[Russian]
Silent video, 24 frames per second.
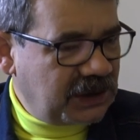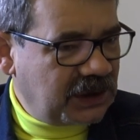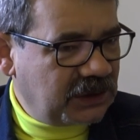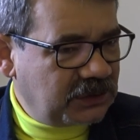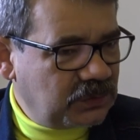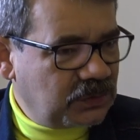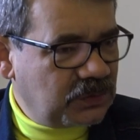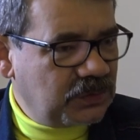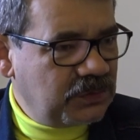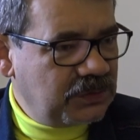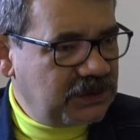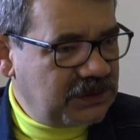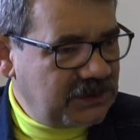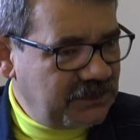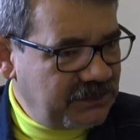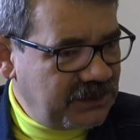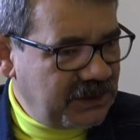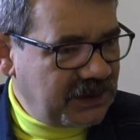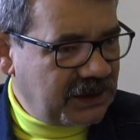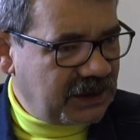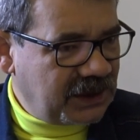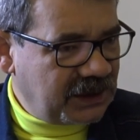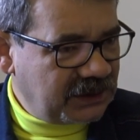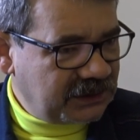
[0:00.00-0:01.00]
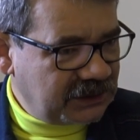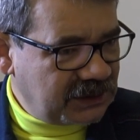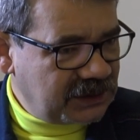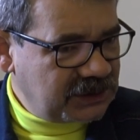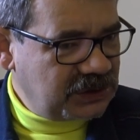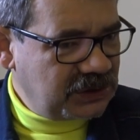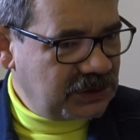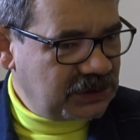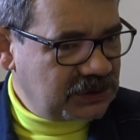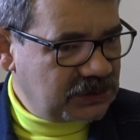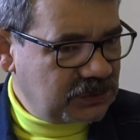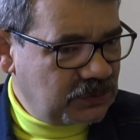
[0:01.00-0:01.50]
которую теперь она
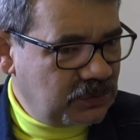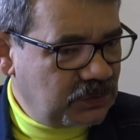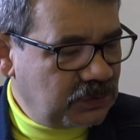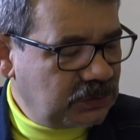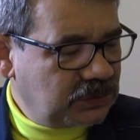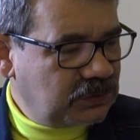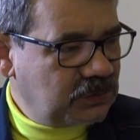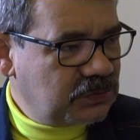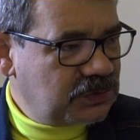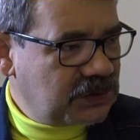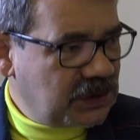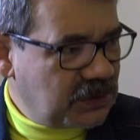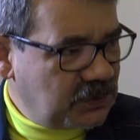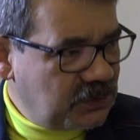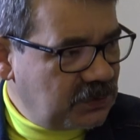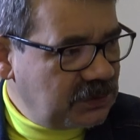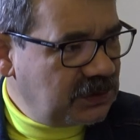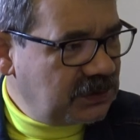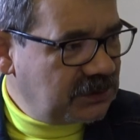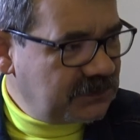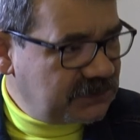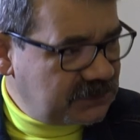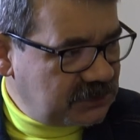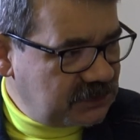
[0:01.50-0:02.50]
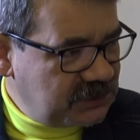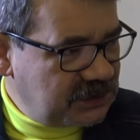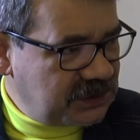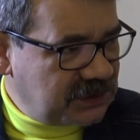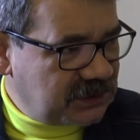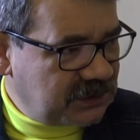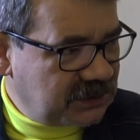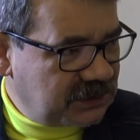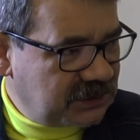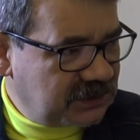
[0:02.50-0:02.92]
через год узаконила в суде.